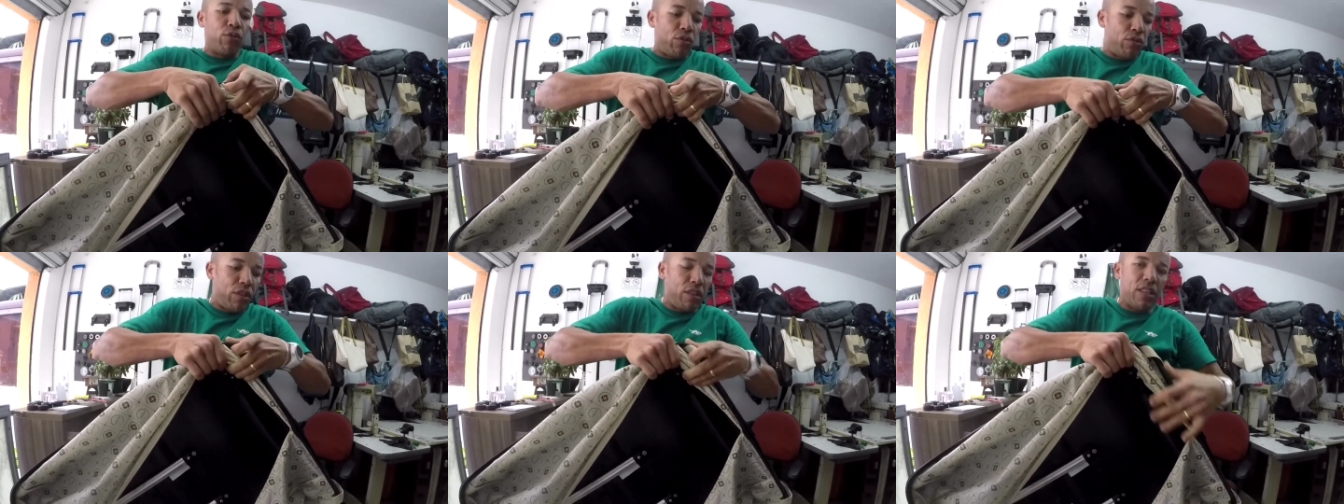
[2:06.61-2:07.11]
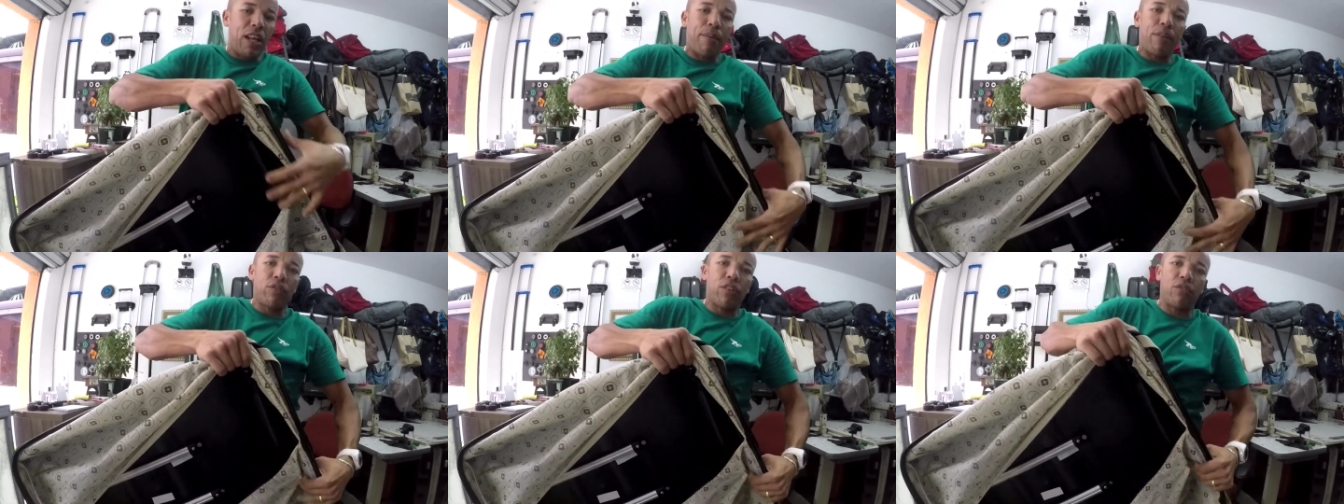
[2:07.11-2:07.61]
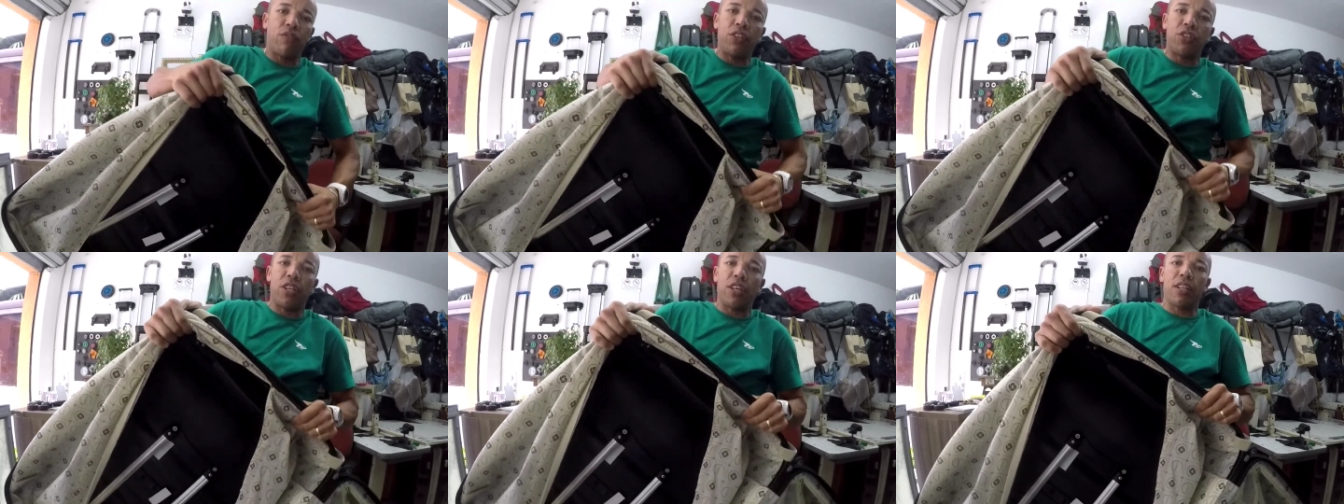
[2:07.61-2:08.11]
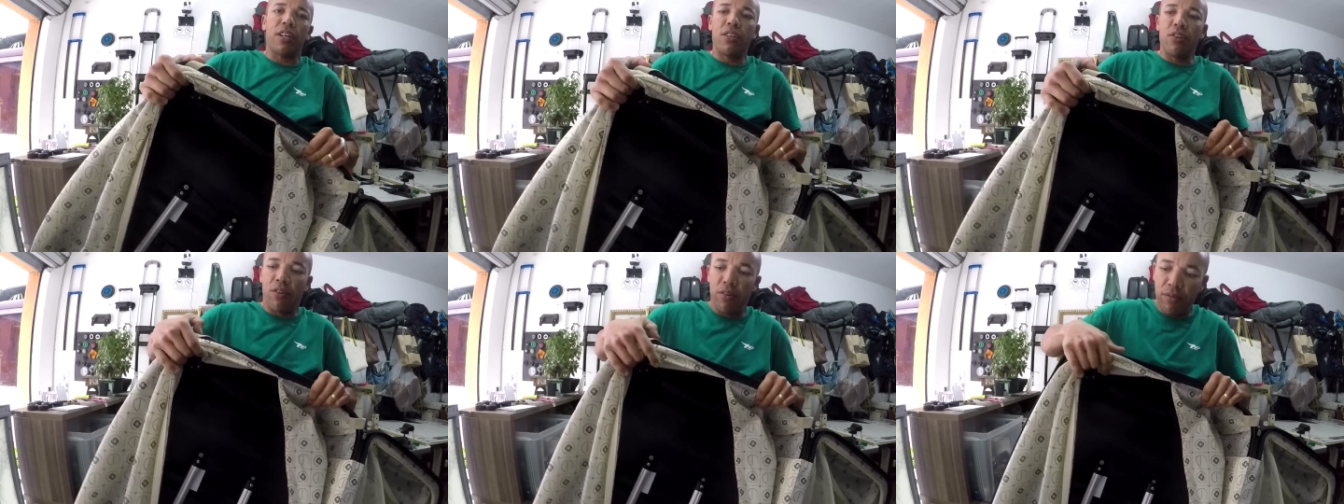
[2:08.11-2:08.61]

Não sei se dá para vocês ver direito aí, ó.